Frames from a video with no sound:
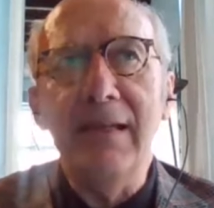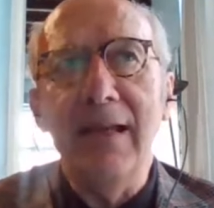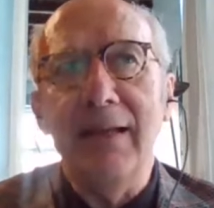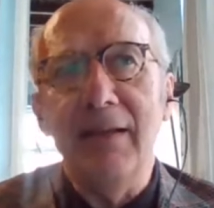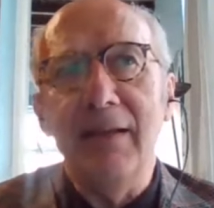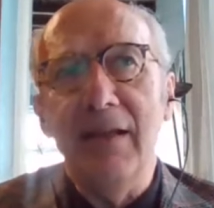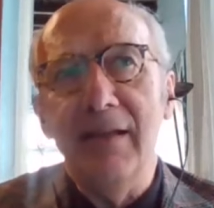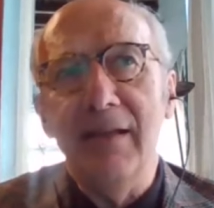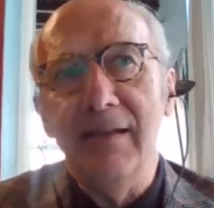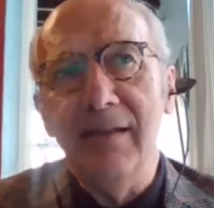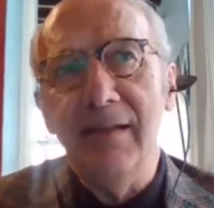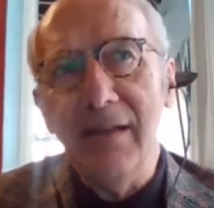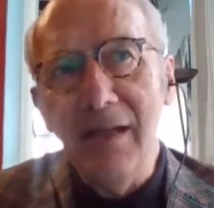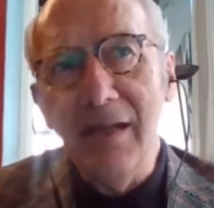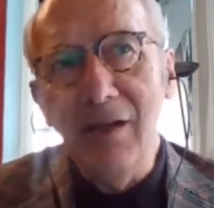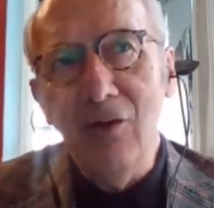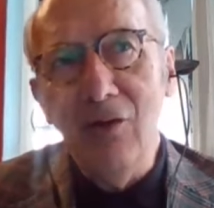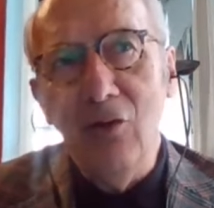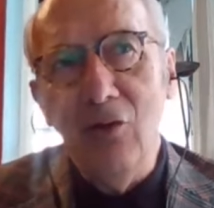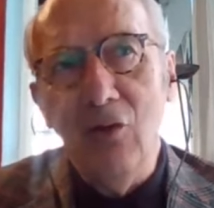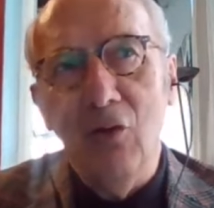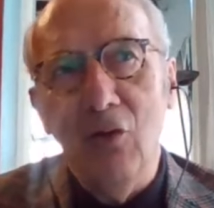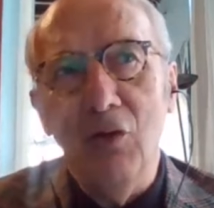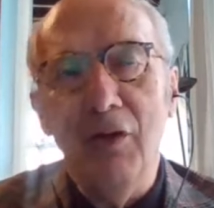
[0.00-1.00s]
sia dei
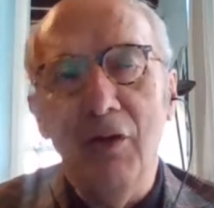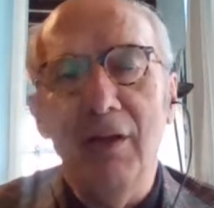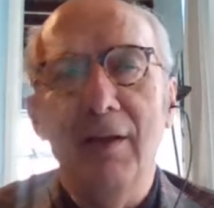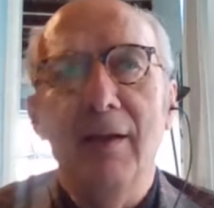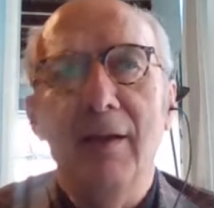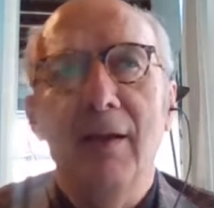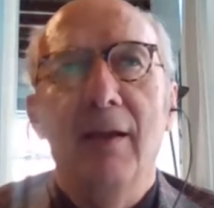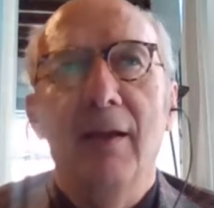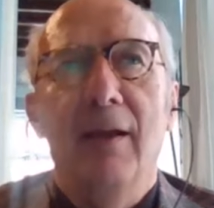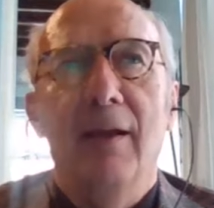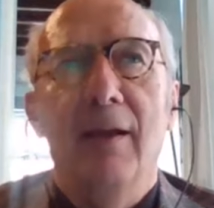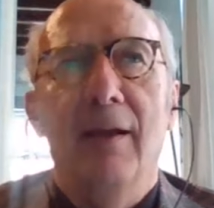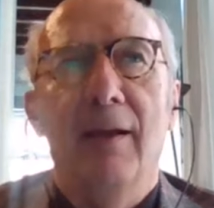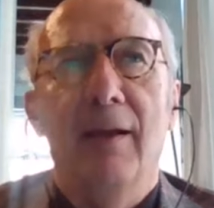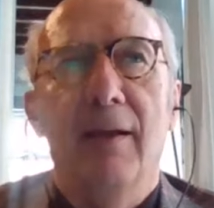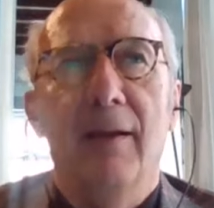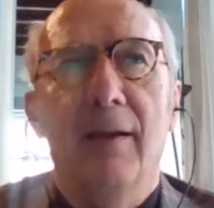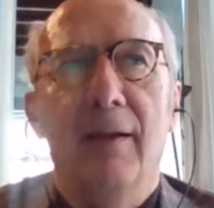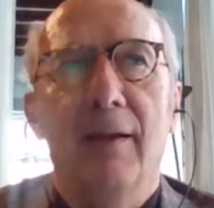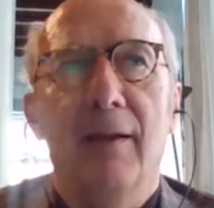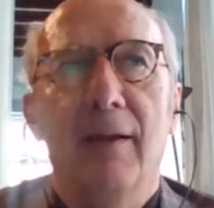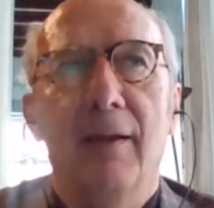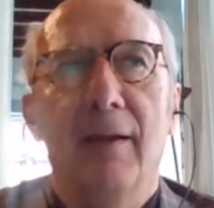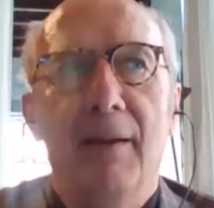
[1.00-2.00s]
singoli
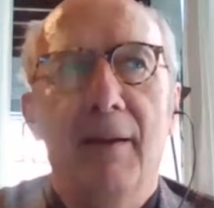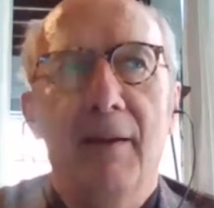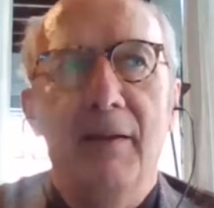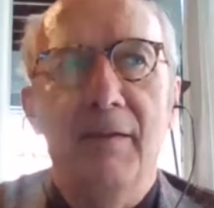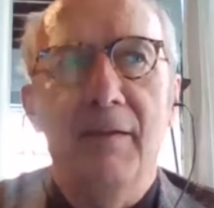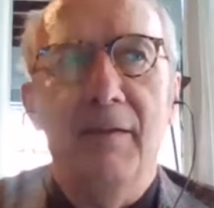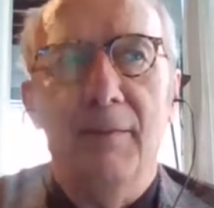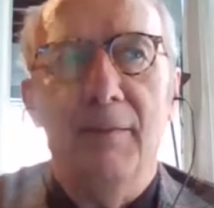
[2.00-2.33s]
eh,